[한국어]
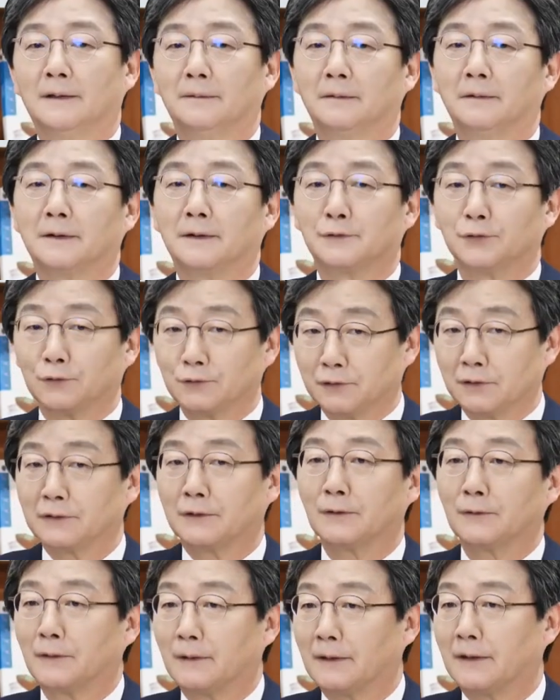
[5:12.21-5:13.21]
이번에 총선
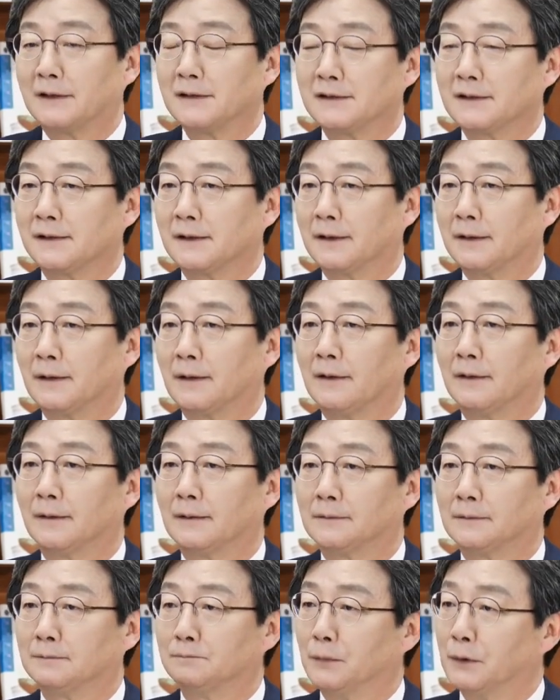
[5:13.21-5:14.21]
결과가 이제
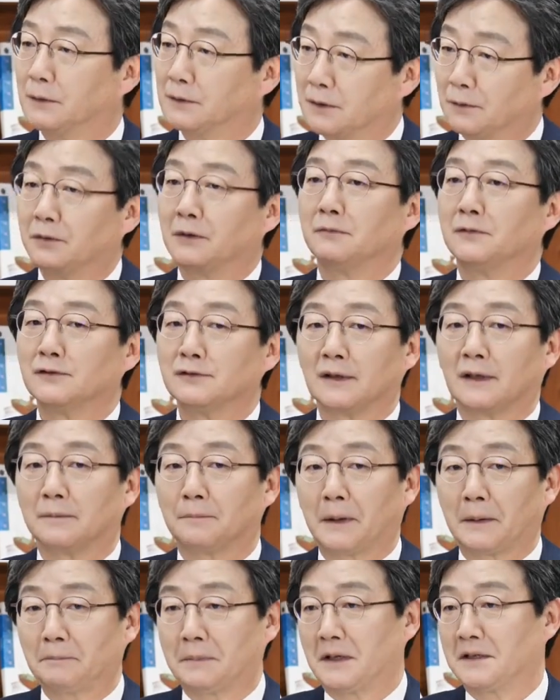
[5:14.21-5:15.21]
뭐
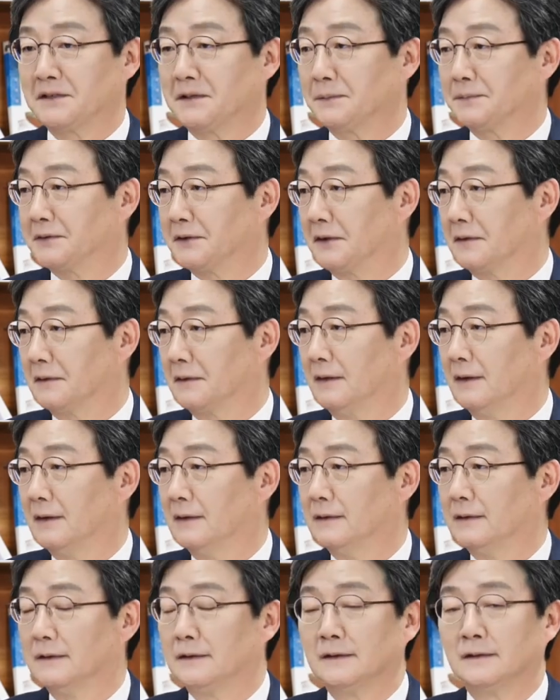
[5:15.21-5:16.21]
더불어민주당이 180석의
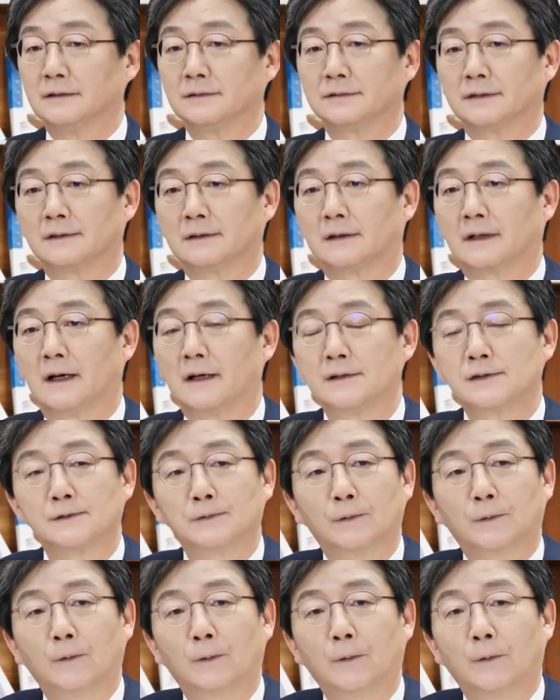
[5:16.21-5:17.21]
의석을
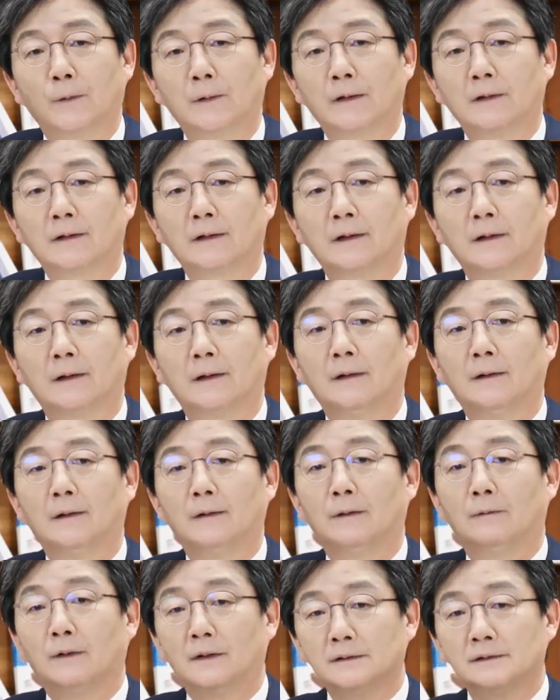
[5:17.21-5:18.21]
가지고 이렇게
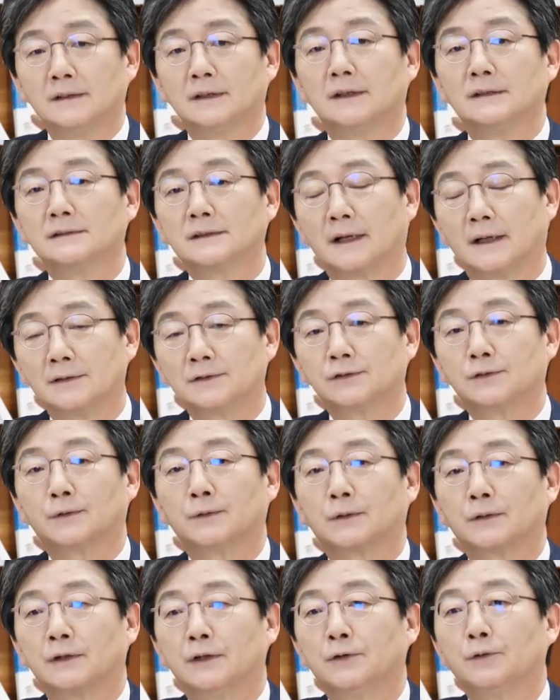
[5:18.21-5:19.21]
완전히 이제
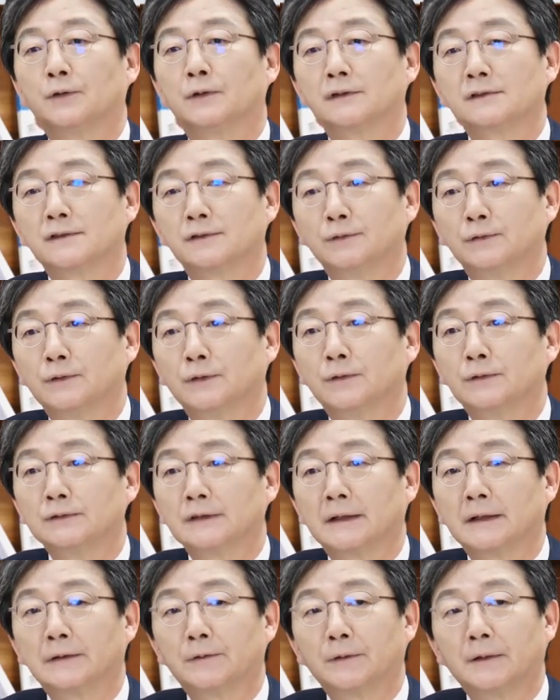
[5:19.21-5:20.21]
한쪽으로 기울어진
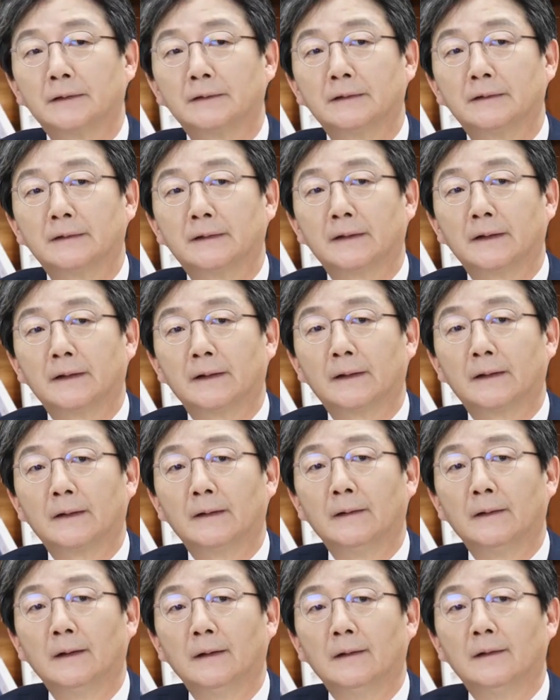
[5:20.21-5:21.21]
운동장이 됐는데
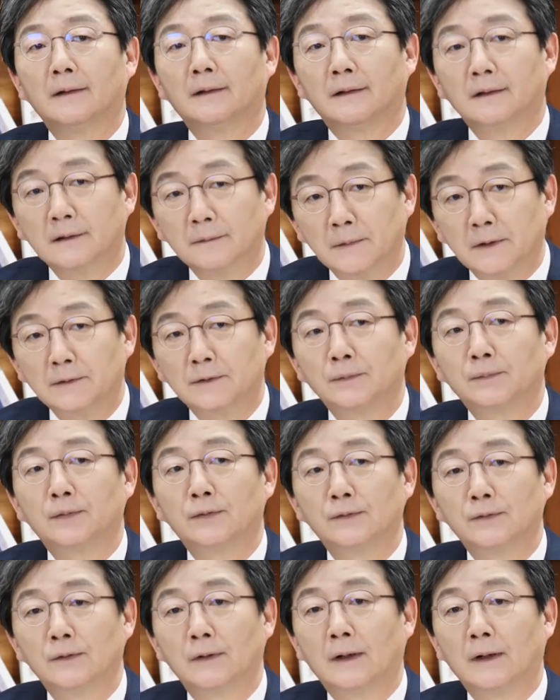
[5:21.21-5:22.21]
그럼에도
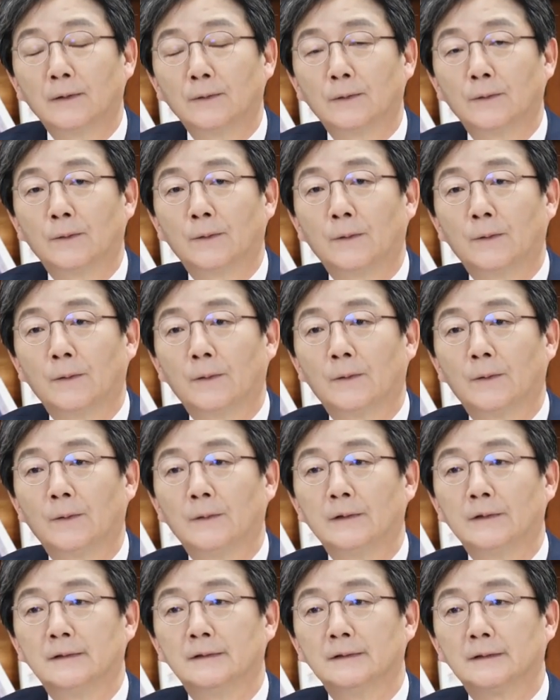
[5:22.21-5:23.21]

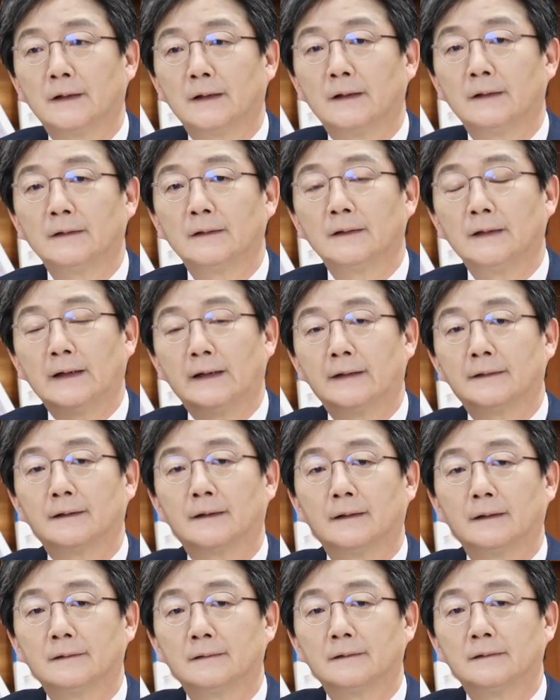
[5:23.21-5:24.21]
불구하고 여당,
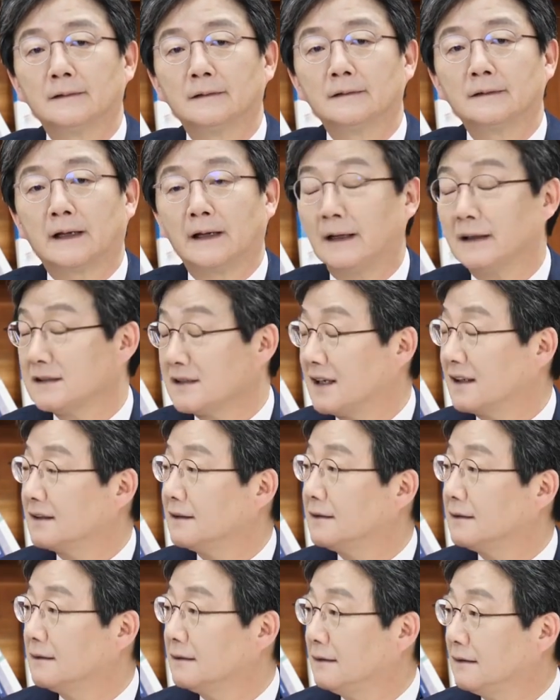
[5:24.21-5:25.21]
야당은 다
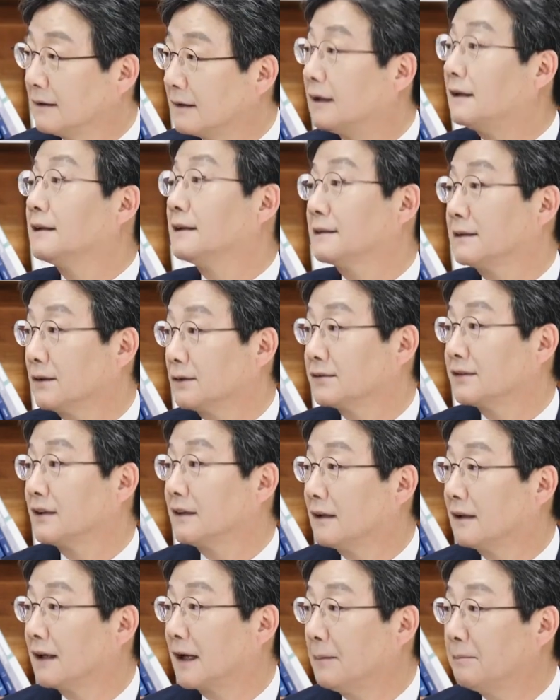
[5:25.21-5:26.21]
자기의 역할이 있다고
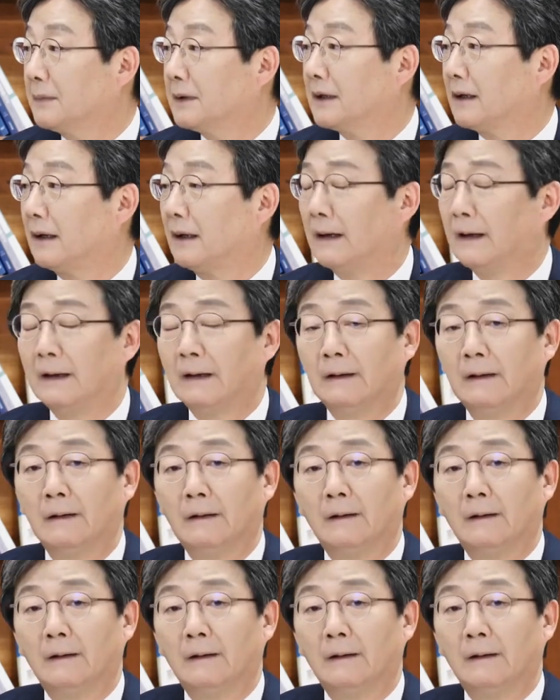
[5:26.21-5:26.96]
생각을 합니다.